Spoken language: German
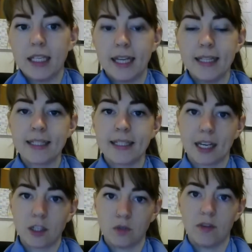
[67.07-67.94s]
Jetzt
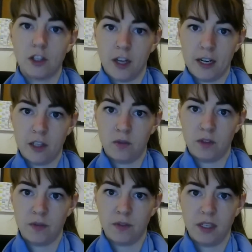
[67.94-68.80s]
sagst du wahrscheinlich
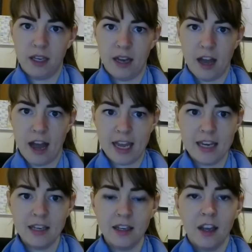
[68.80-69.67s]
sowas wie
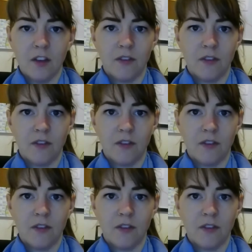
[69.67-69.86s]
nein,